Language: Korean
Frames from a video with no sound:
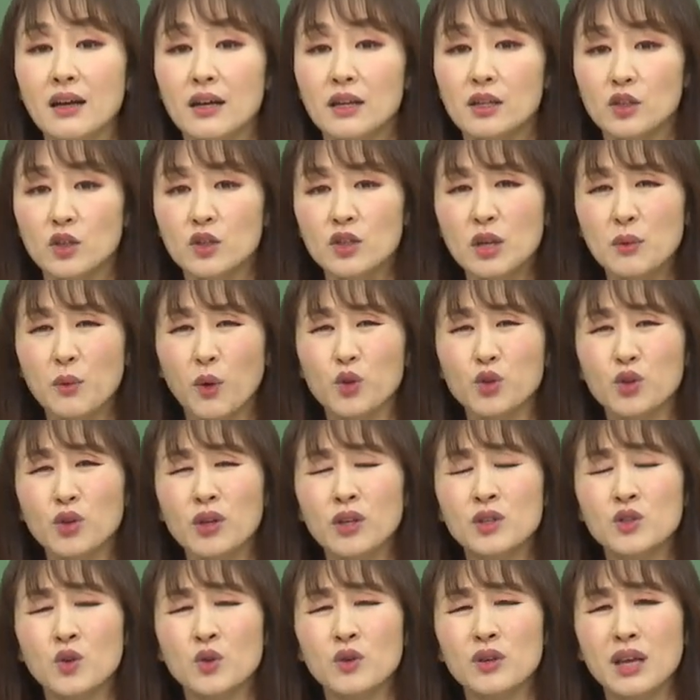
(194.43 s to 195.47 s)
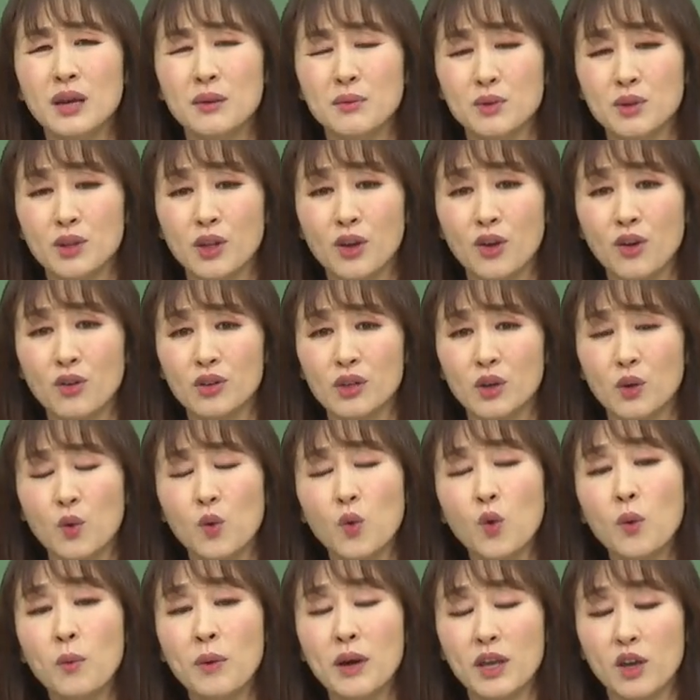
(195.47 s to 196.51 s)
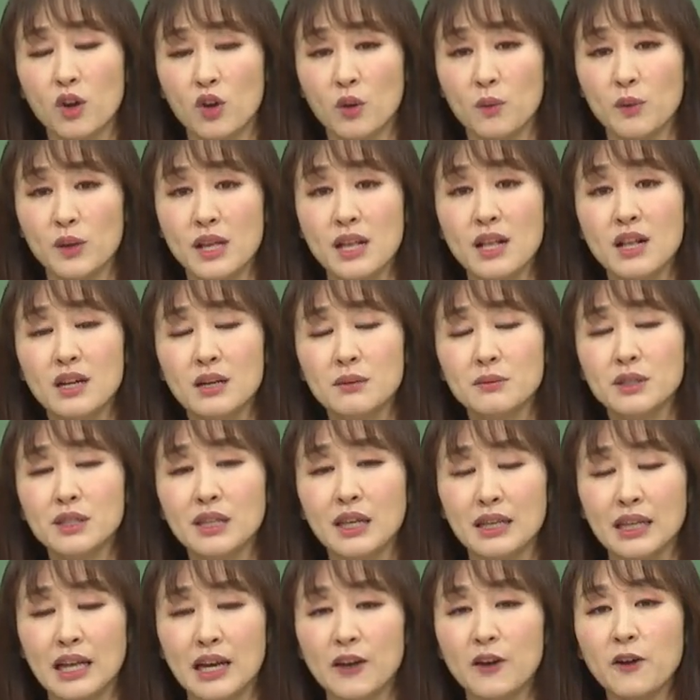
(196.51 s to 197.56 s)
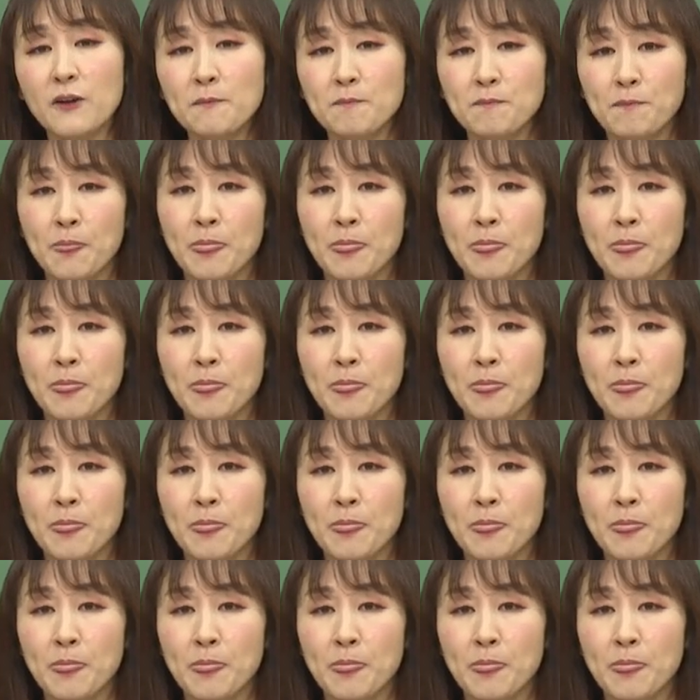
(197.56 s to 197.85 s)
선생님 어떻게 정리하면 돼요? 그냥 꼼꼼하게 여러분 읽으면 되나요?